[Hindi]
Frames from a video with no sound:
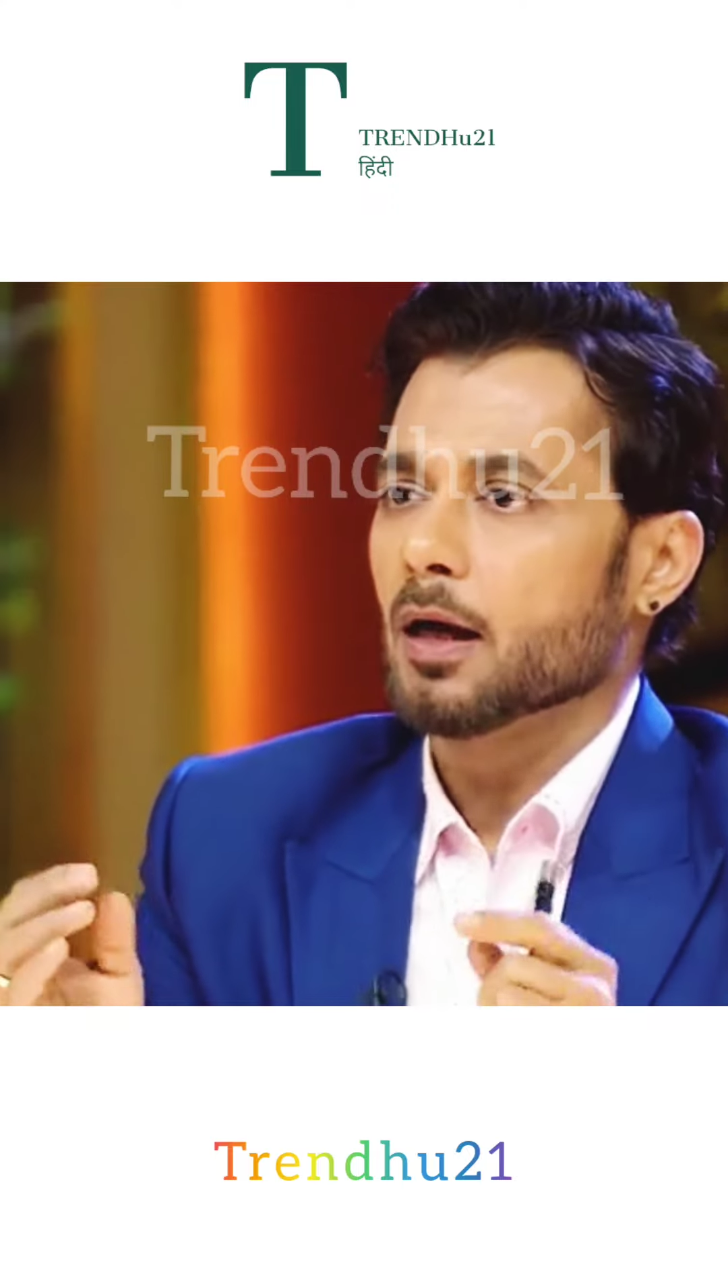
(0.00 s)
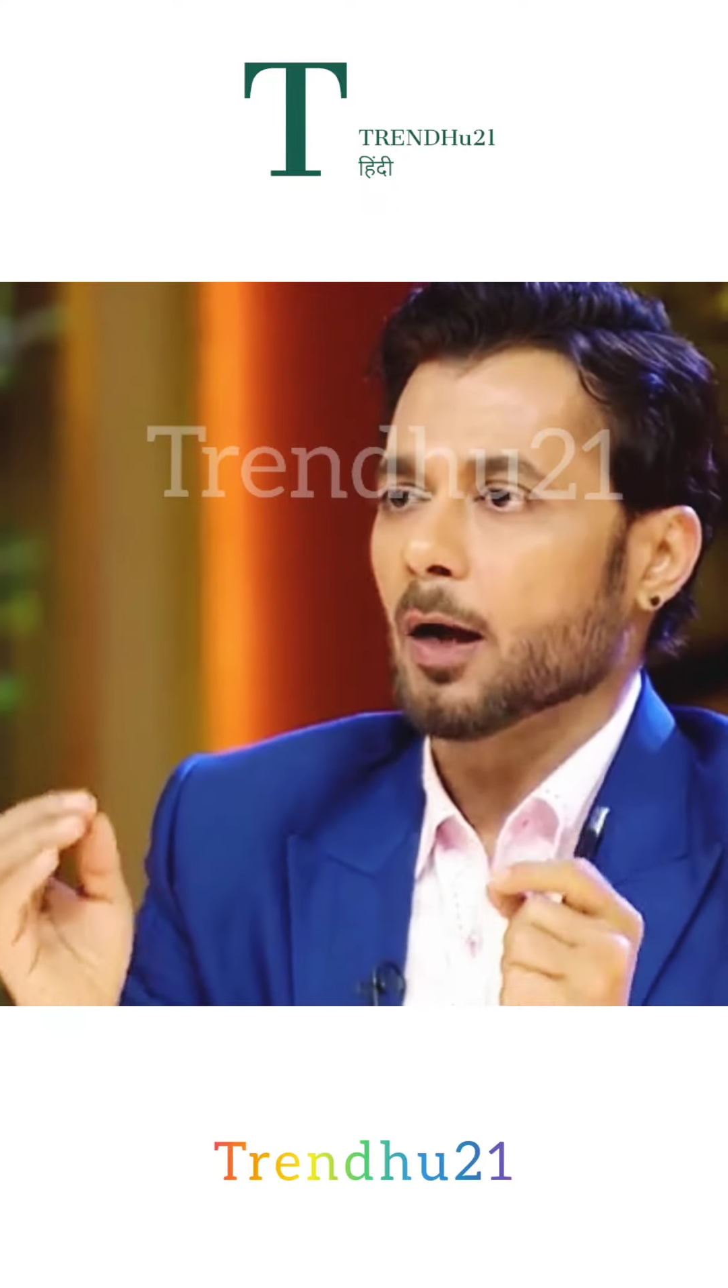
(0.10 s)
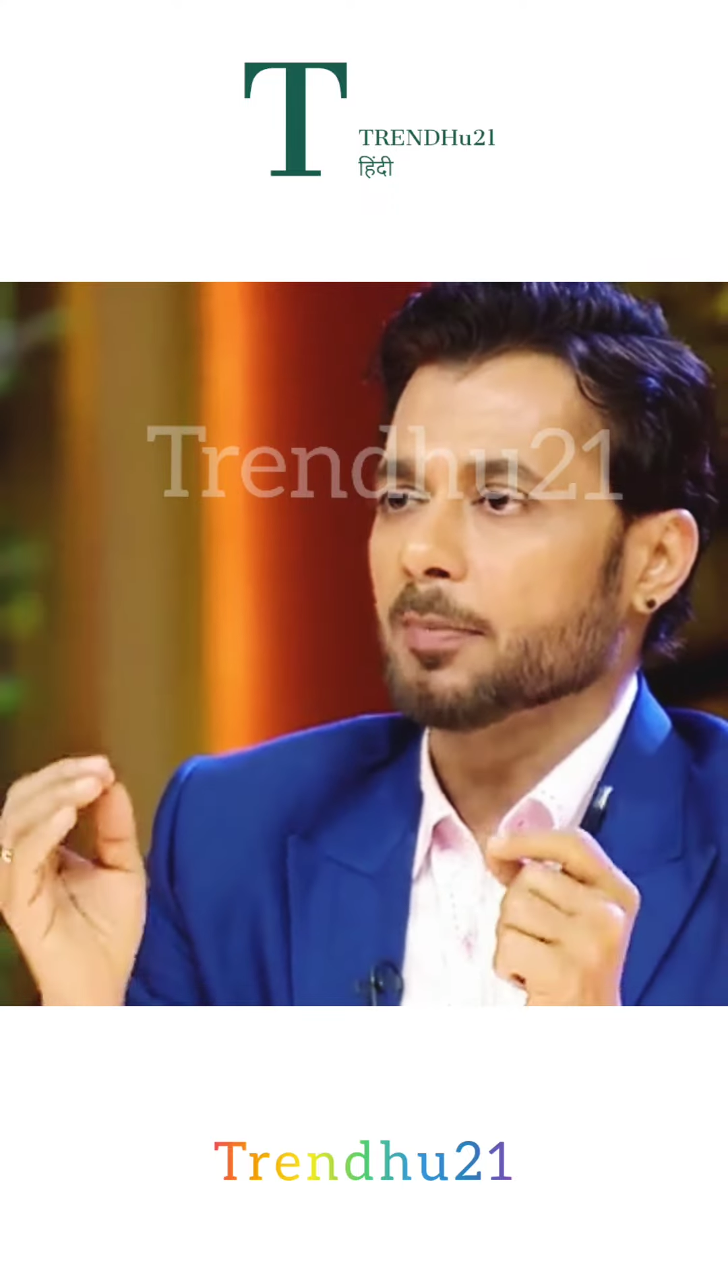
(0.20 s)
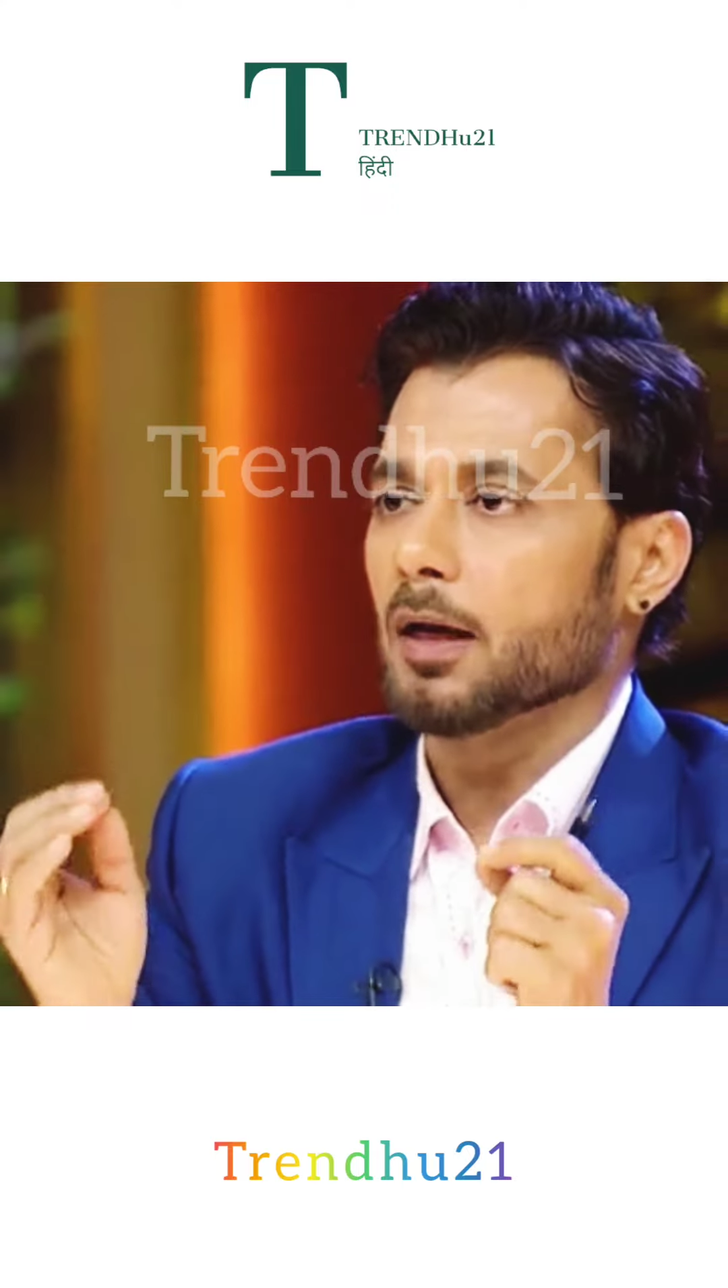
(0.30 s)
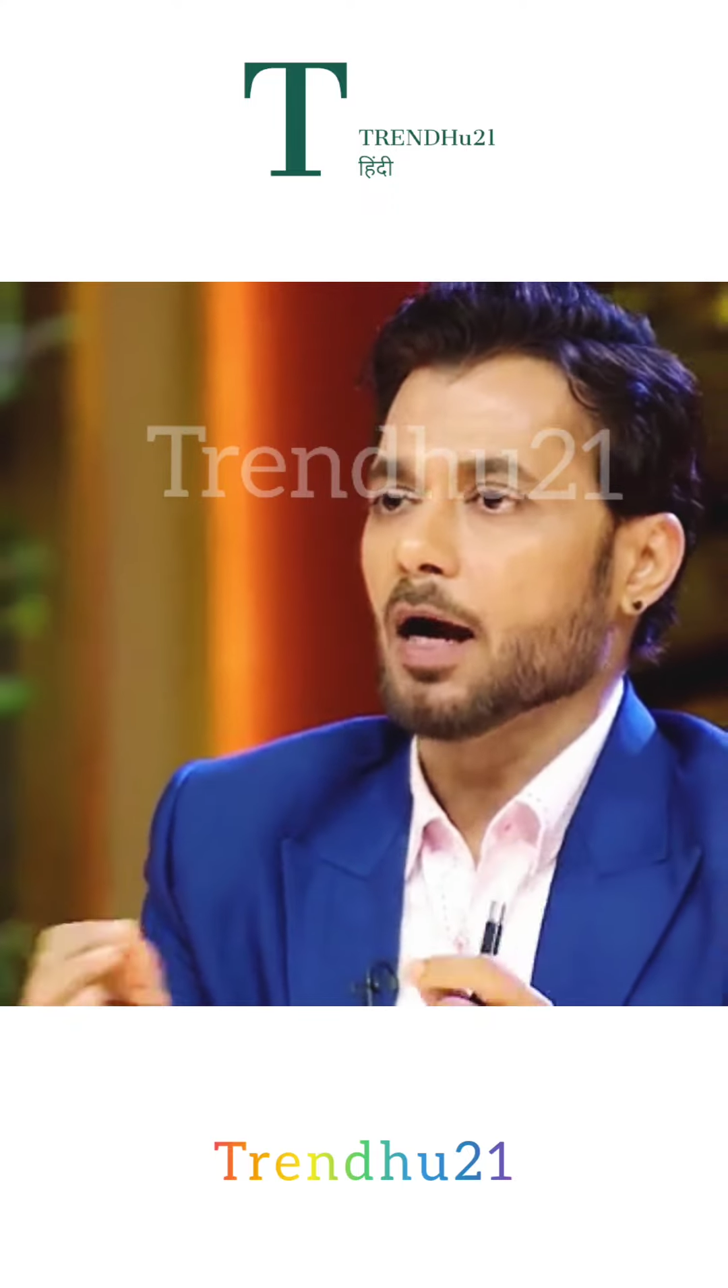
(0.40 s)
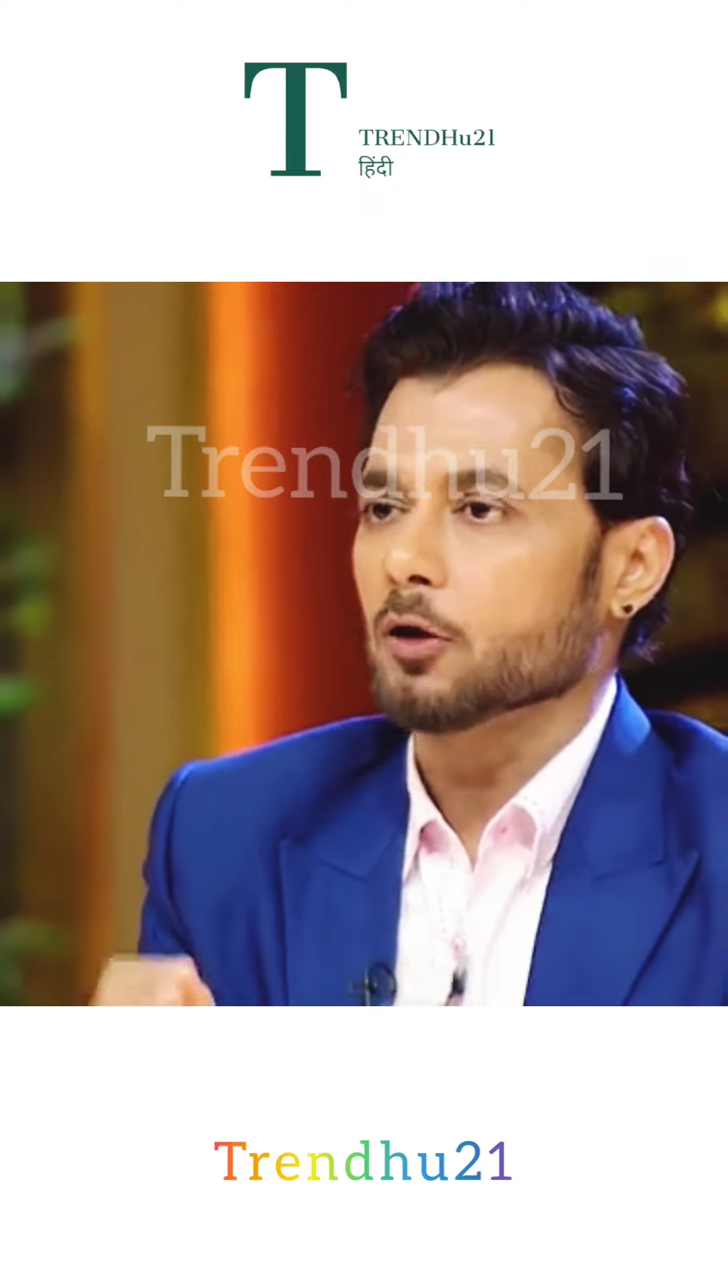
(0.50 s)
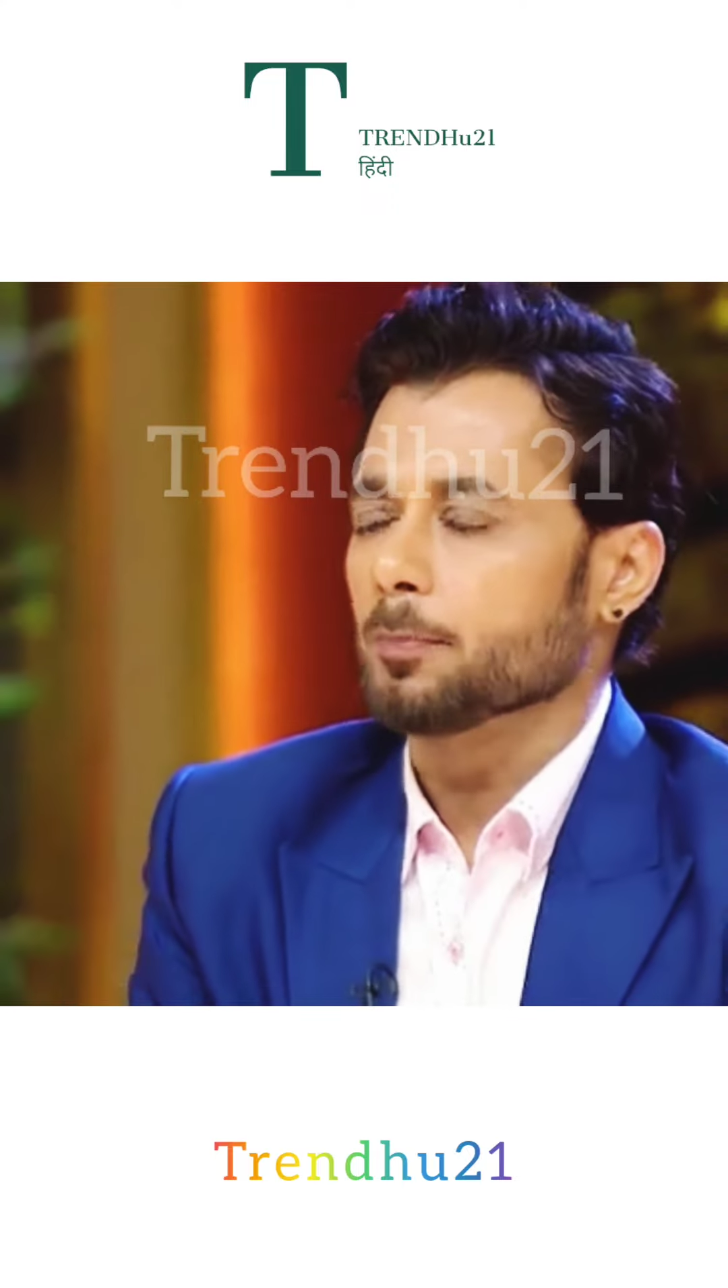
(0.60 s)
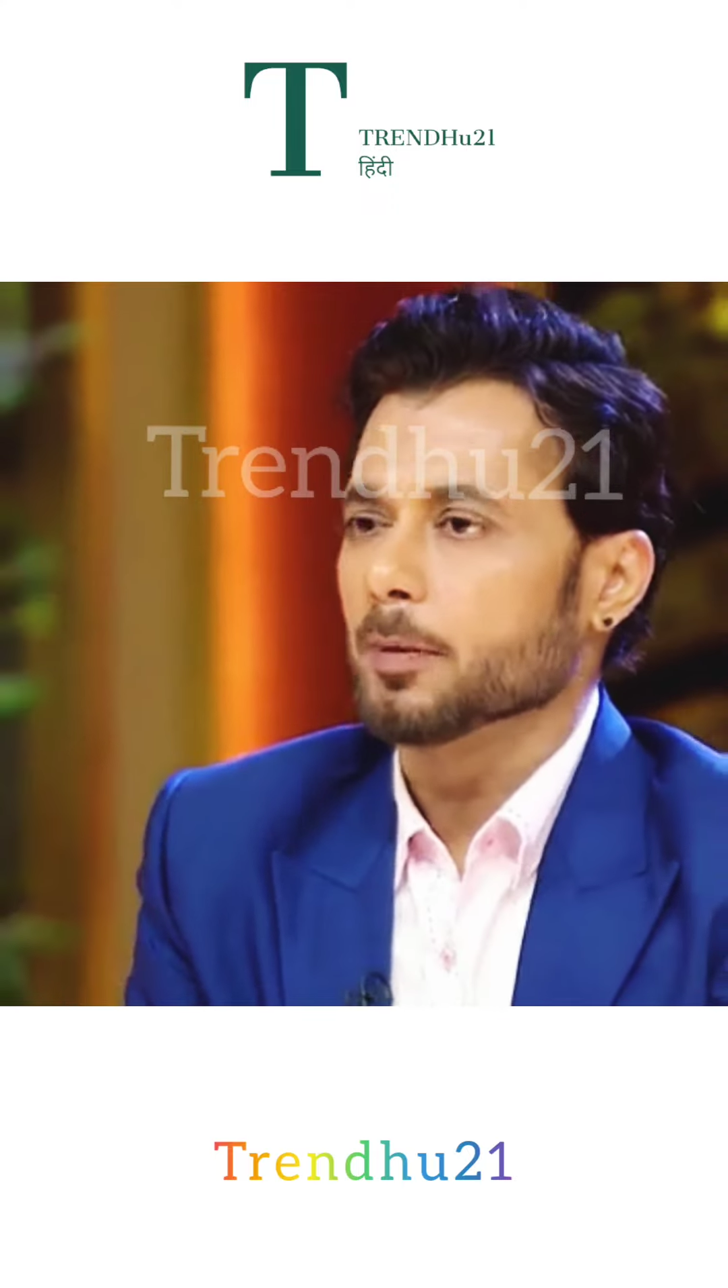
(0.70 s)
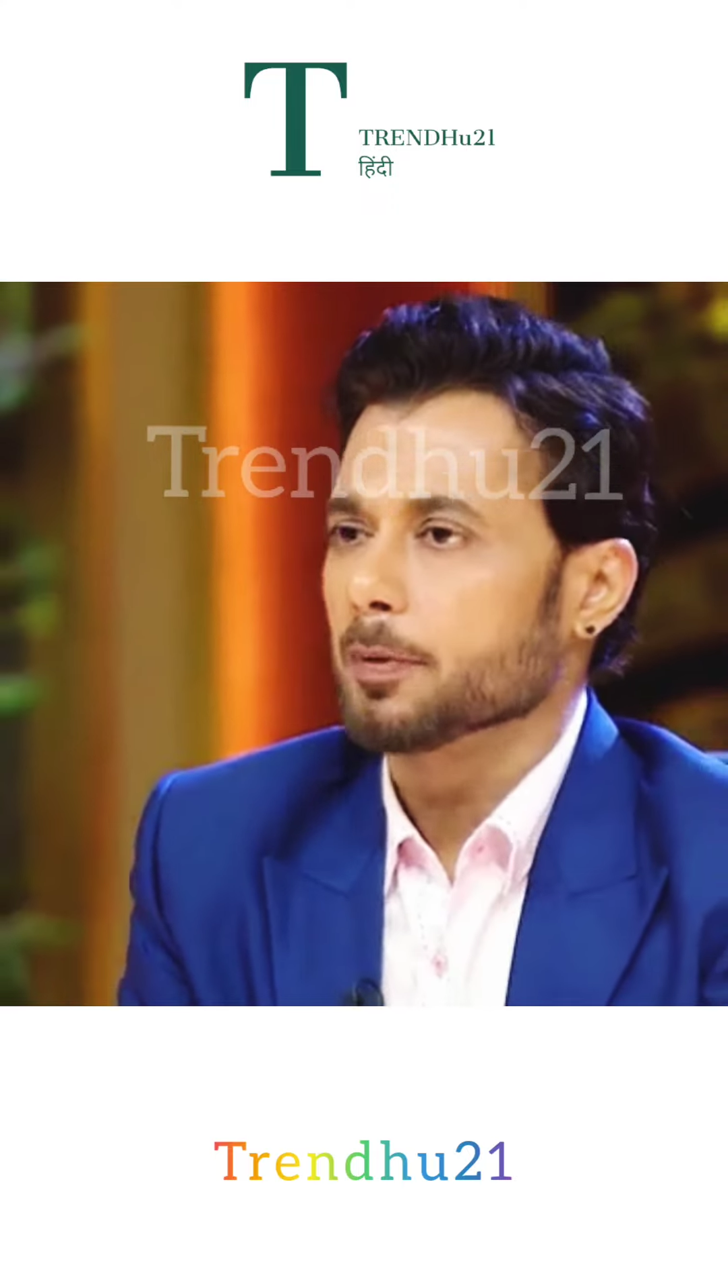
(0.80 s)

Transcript: आपने लाख रुपए